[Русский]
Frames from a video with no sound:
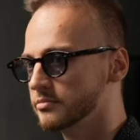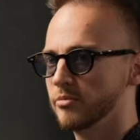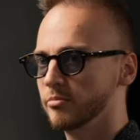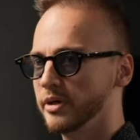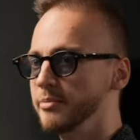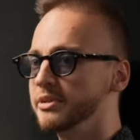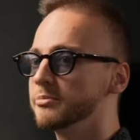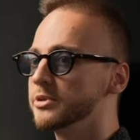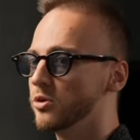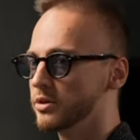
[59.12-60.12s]
БМ — это
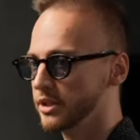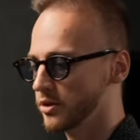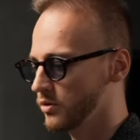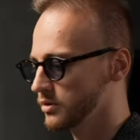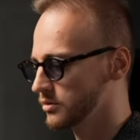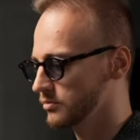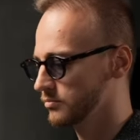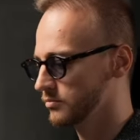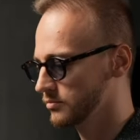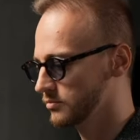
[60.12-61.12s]
минорный аккорд,
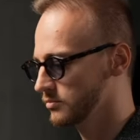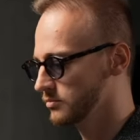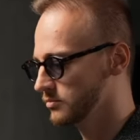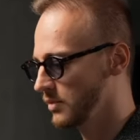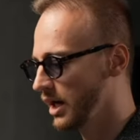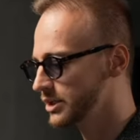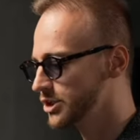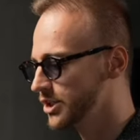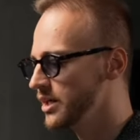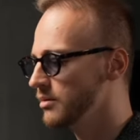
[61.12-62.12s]
а
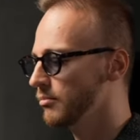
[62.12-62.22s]
G —